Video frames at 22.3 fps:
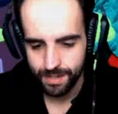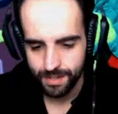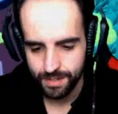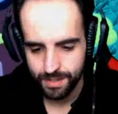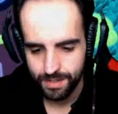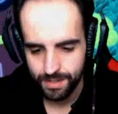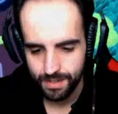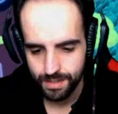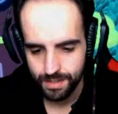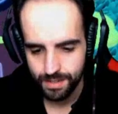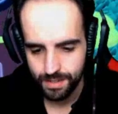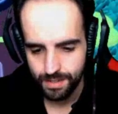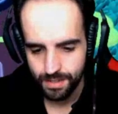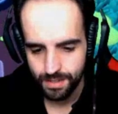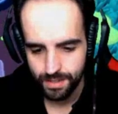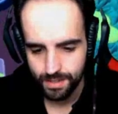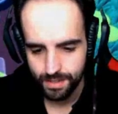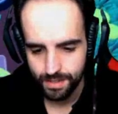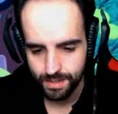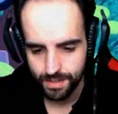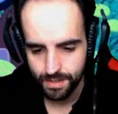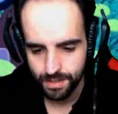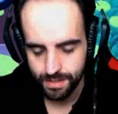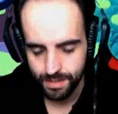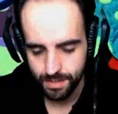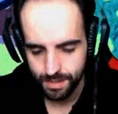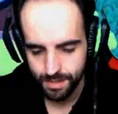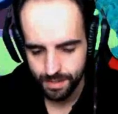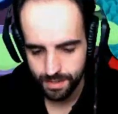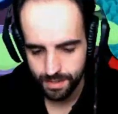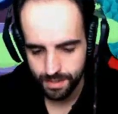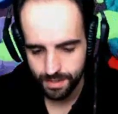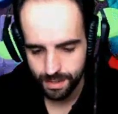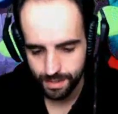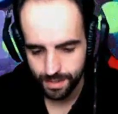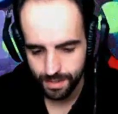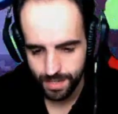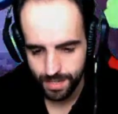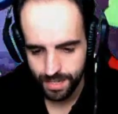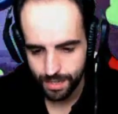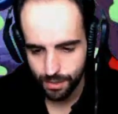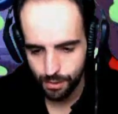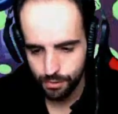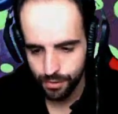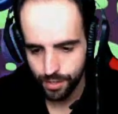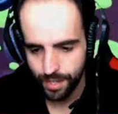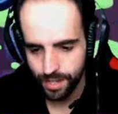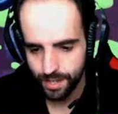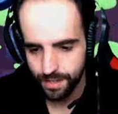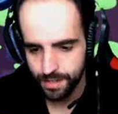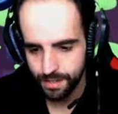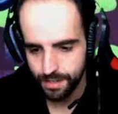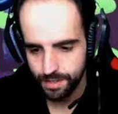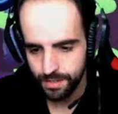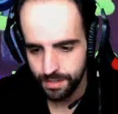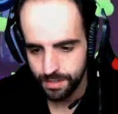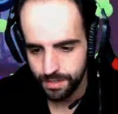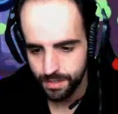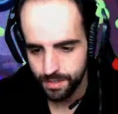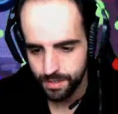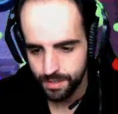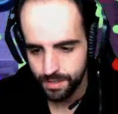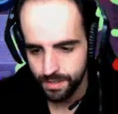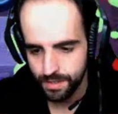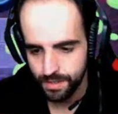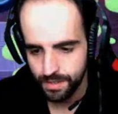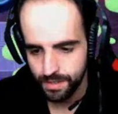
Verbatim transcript: derecha. ¿A dónde? Allí.